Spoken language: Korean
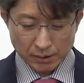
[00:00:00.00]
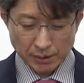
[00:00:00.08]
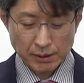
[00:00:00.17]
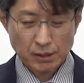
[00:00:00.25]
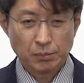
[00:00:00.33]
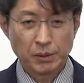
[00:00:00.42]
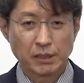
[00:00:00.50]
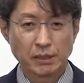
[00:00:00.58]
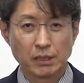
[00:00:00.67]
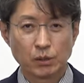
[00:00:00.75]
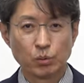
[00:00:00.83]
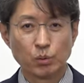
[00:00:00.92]
지금
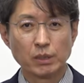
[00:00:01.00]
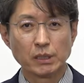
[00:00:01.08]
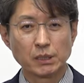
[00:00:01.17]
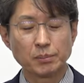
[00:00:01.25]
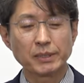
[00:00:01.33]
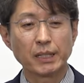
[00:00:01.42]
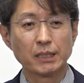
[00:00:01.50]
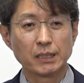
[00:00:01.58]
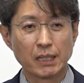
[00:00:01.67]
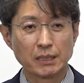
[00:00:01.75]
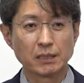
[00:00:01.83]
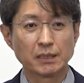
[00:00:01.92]
현재 9월
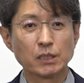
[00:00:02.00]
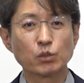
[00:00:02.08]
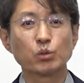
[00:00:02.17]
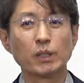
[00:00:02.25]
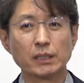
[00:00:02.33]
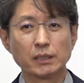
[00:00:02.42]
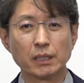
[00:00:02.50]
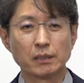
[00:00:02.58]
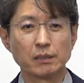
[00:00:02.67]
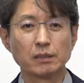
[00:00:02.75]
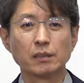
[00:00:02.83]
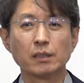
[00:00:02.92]
24일까지 제출할
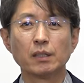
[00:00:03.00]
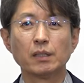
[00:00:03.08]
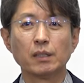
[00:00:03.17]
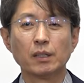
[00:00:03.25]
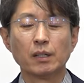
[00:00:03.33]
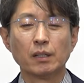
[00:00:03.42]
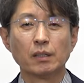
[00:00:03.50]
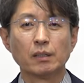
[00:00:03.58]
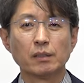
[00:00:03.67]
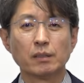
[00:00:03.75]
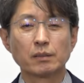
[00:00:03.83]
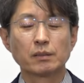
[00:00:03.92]
때는
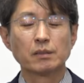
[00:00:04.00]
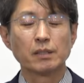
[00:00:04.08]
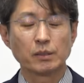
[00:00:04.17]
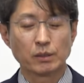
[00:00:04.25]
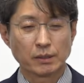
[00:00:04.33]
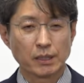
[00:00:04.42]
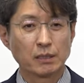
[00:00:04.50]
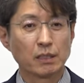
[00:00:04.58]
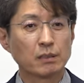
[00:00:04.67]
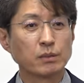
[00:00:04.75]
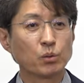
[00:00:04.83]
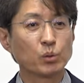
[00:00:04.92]
어떤
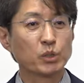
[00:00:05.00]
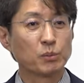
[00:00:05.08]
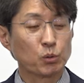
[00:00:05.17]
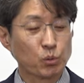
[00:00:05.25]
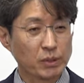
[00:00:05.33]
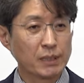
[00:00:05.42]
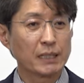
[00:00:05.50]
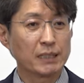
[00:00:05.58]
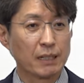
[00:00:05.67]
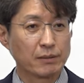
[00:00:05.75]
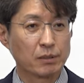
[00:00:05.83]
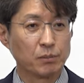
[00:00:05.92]
자기들 컨소시엄을 구성하지
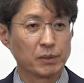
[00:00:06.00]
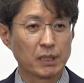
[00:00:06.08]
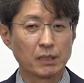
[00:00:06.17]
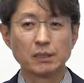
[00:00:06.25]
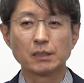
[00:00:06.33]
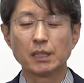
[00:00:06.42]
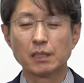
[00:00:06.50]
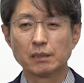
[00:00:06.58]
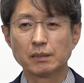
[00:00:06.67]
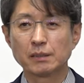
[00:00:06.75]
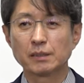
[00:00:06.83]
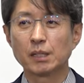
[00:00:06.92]
않습니까?
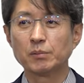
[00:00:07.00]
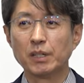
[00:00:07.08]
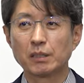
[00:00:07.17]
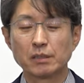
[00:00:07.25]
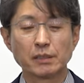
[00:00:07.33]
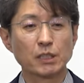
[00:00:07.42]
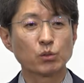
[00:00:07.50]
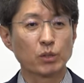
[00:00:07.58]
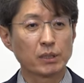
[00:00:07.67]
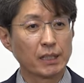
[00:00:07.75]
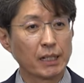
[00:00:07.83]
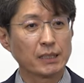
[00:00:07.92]
거기에는 참여 양서를
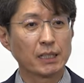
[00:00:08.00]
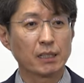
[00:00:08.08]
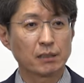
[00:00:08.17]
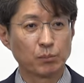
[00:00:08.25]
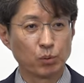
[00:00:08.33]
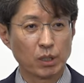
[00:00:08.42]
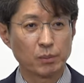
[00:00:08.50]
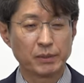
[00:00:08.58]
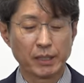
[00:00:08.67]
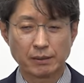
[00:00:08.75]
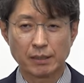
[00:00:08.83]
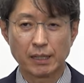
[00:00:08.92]
제출했던 하지 않았던 포함이
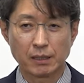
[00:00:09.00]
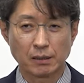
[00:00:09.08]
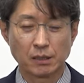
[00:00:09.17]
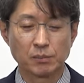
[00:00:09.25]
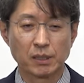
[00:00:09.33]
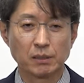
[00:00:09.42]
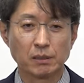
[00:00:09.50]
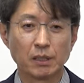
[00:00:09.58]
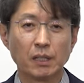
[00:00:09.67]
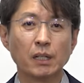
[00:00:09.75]
돼서 하겠지만은